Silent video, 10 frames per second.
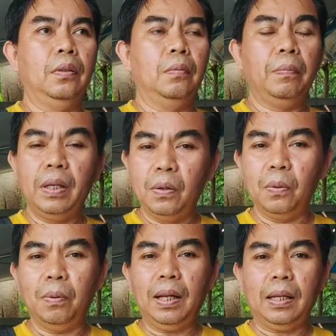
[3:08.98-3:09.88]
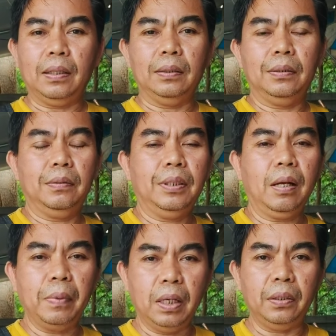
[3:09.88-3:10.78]
ไม่รู้ว่าช่า
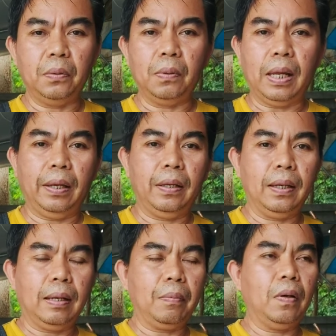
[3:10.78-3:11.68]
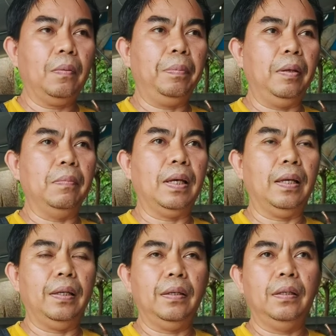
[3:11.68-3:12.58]
งเบิร์ดอยู่ตรงไหนนะครับ ก็พิมพ์ใน
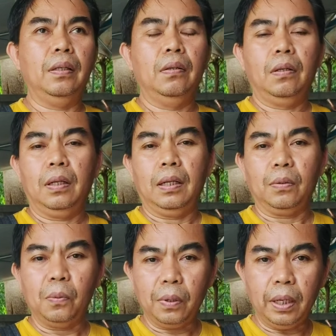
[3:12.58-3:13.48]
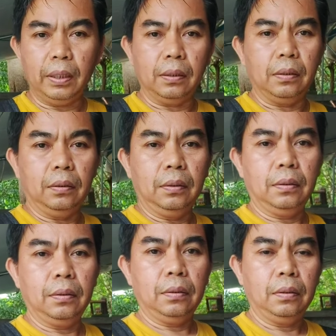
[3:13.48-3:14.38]
Google
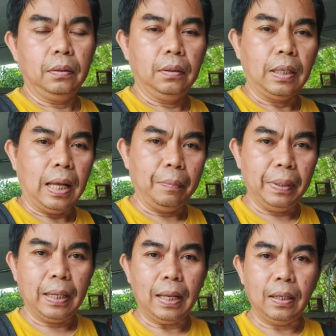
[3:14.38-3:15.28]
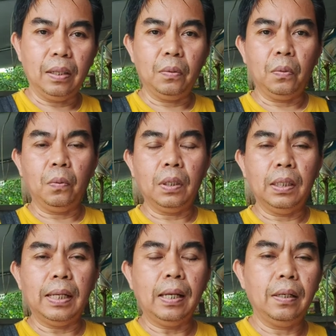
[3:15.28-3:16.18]
หาพิกัดใน
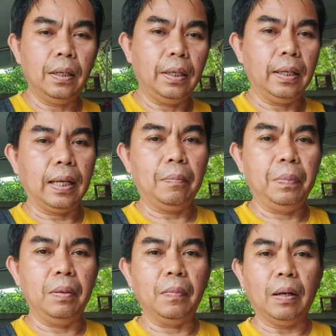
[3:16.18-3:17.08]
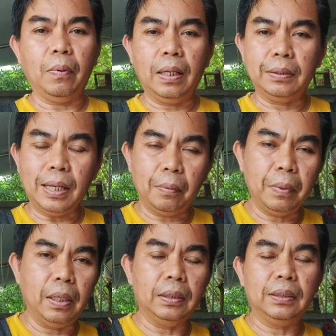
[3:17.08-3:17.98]
Google ได้เลยนะครับ พิมพ์คำว่าช่าง
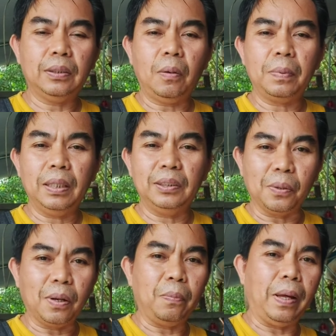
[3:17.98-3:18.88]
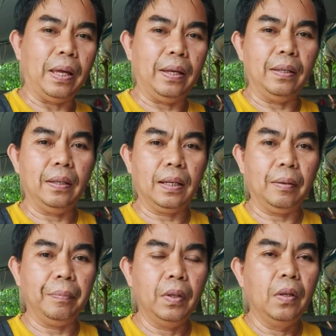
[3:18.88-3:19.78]
เบิร์ดซ่อมเครื่องชงกาแฟนะครับ
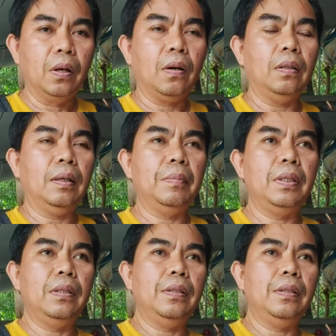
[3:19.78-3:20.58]
ก็จะมี